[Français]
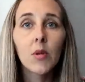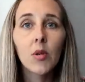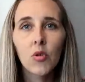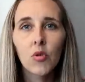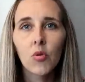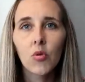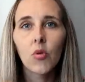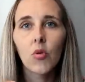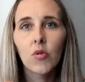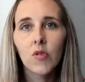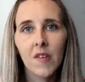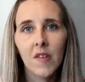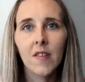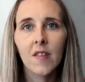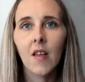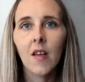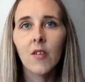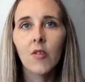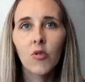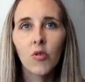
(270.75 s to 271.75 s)
mais que ça
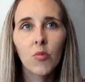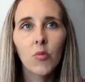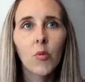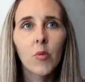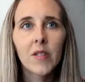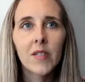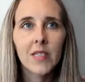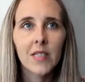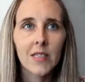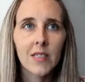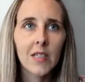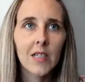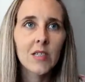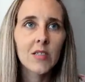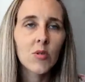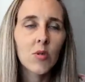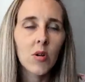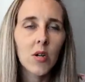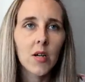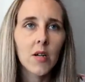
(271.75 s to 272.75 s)
sera que mon médecin qui
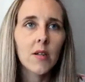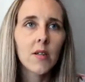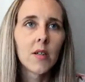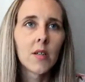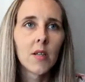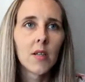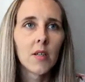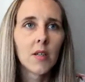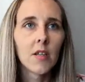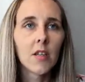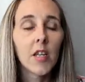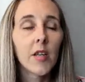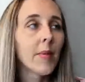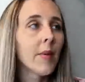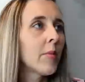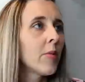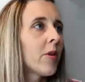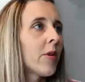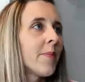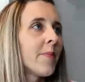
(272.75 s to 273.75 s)
les aura et
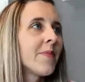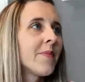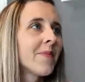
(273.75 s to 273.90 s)
pas moi.